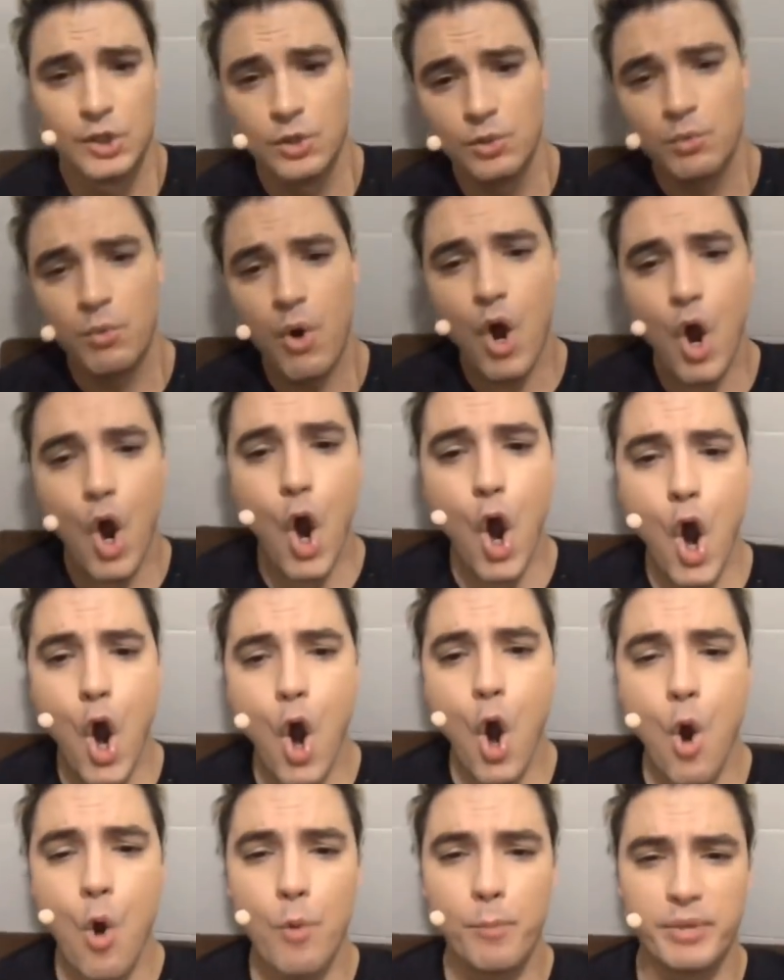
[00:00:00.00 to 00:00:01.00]

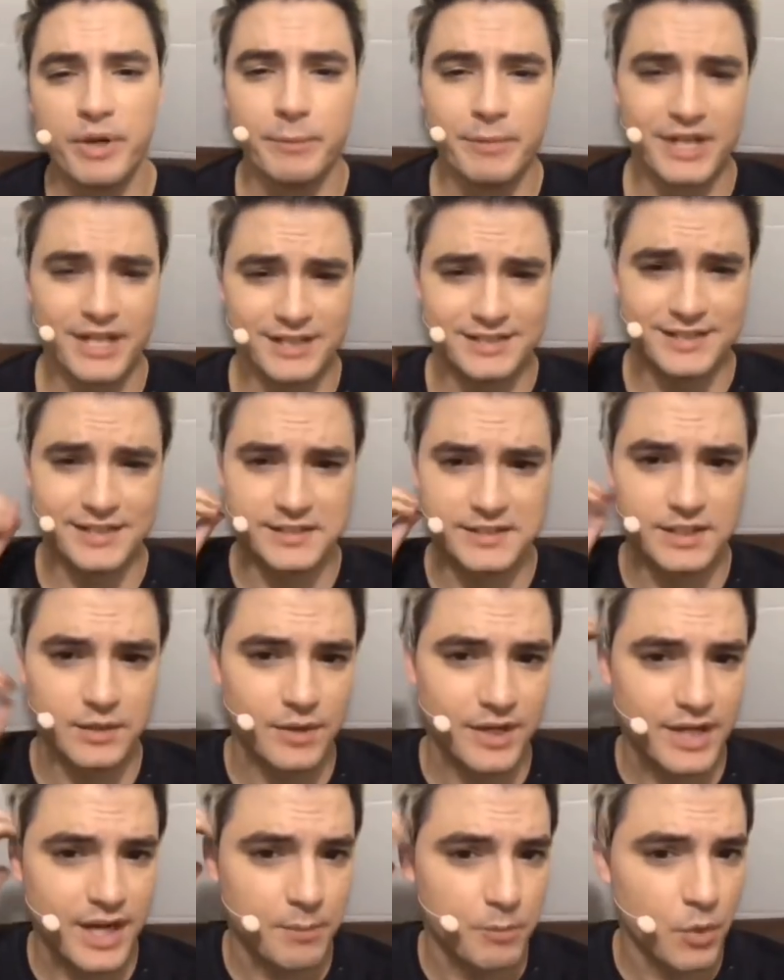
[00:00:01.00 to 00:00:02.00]
Uhul! Primeira sessão
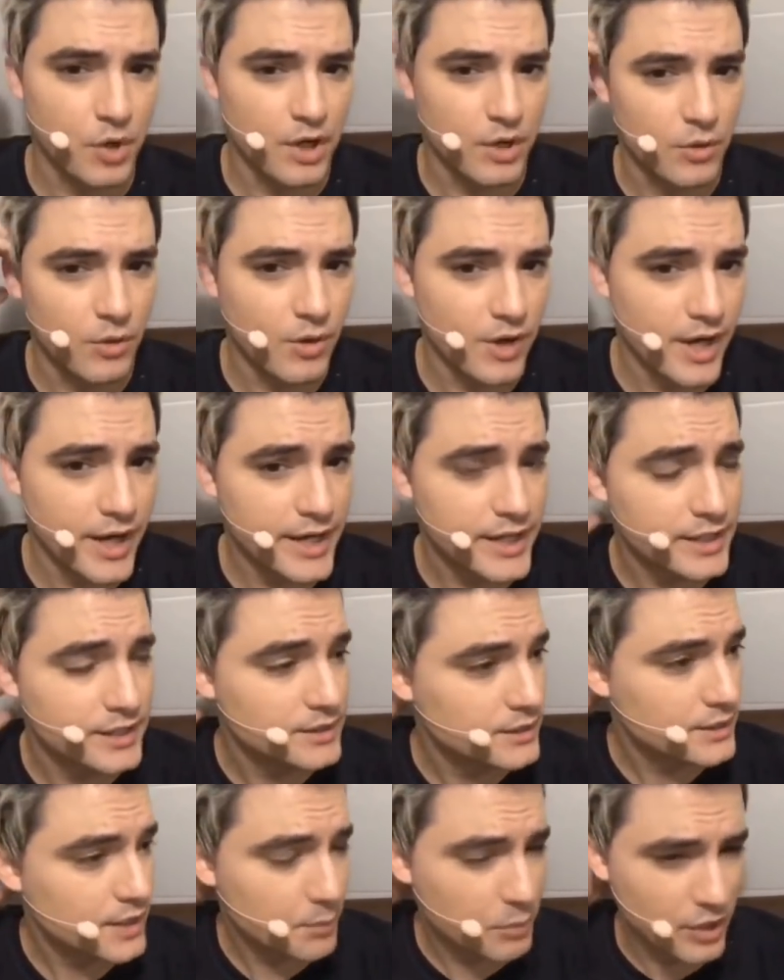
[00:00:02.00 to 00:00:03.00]
acabou agora.
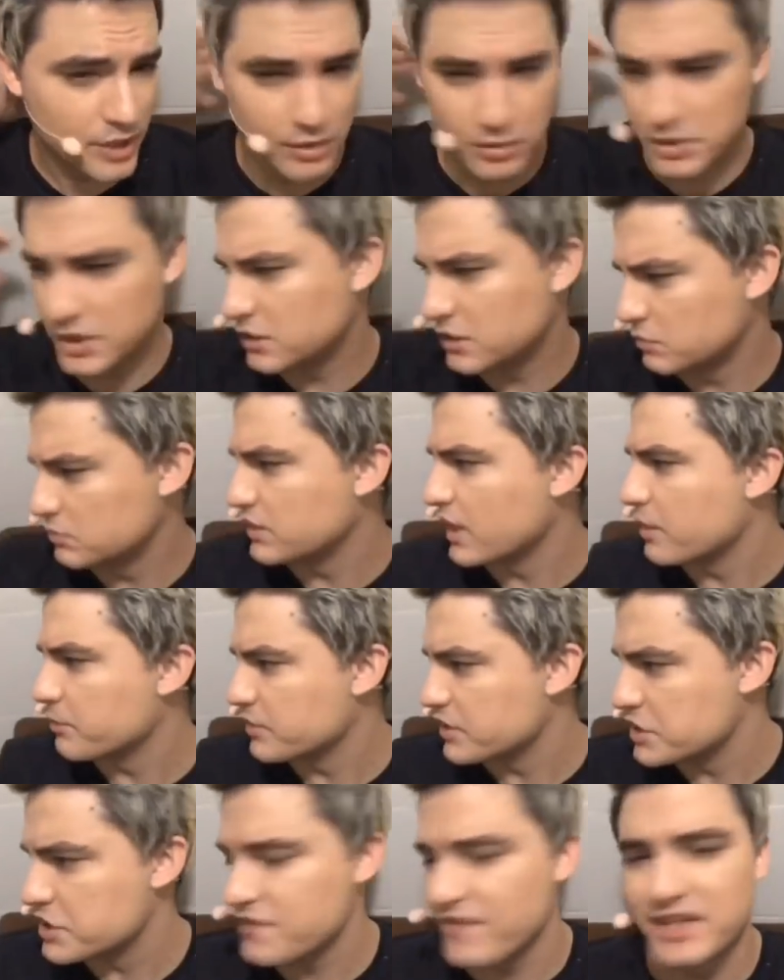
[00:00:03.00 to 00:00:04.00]
Acabou não, já tem um tempo. A
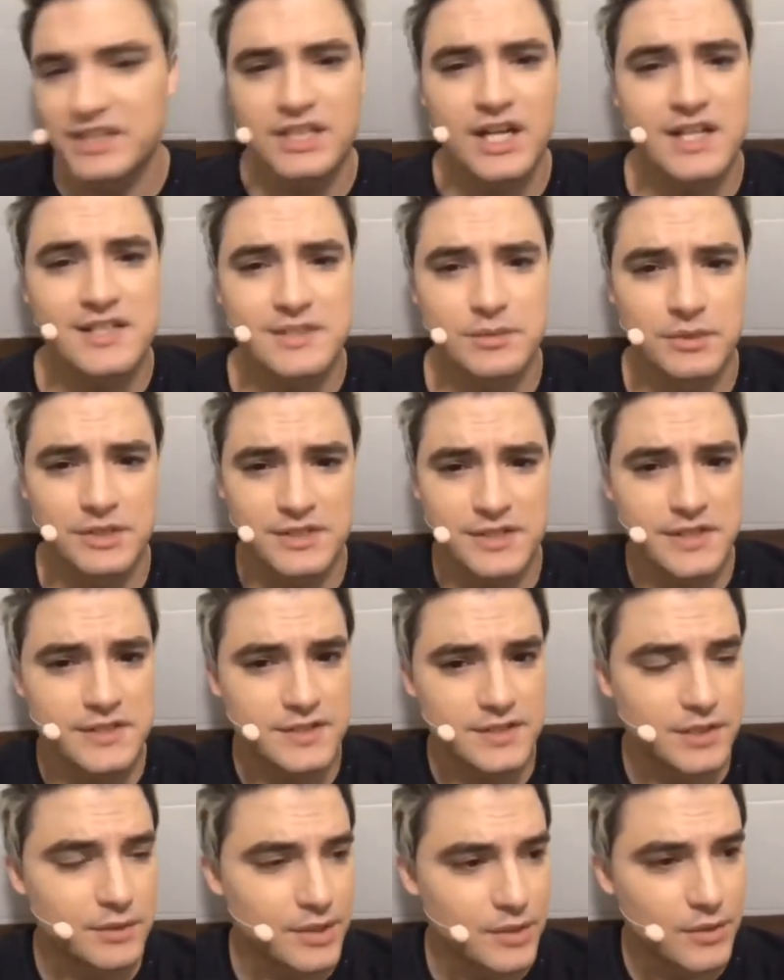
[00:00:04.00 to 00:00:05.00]
gente já vai entrar na segunda
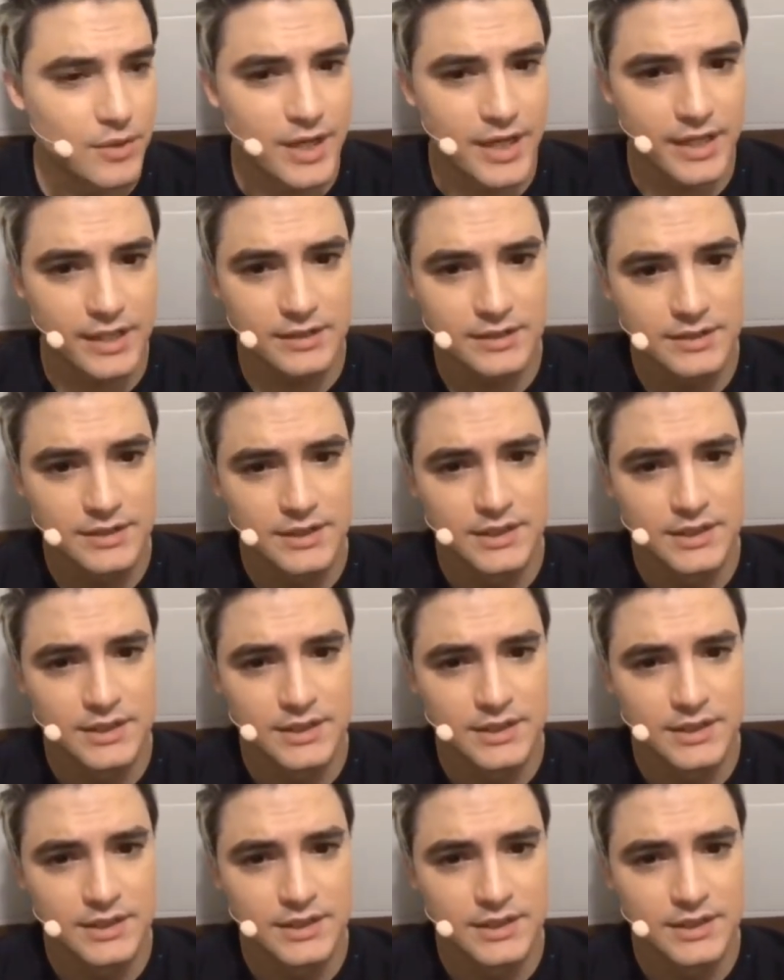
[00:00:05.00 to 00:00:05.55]
sessão agora.